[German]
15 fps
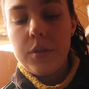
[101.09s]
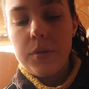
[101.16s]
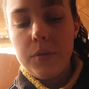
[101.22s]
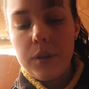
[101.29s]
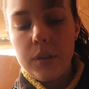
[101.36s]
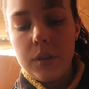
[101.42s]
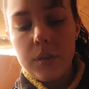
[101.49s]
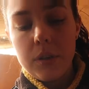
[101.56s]

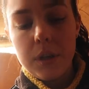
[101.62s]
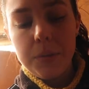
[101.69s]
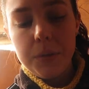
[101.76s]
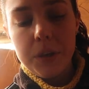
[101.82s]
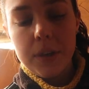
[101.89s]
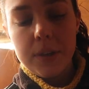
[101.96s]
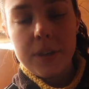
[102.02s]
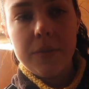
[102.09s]
Deswegen
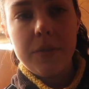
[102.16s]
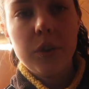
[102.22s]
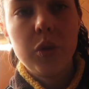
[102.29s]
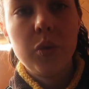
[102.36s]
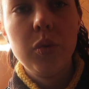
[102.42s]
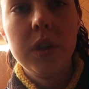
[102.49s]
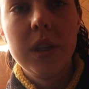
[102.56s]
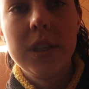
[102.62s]
gebe ich ihr das
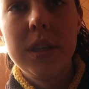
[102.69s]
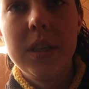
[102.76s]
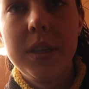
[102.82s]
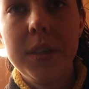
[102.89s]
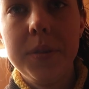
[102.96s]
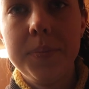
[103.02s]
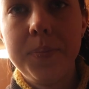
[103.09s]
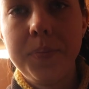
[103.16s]
einfach
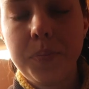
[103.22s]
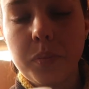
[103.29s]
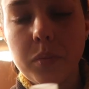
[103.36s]
zusätzlich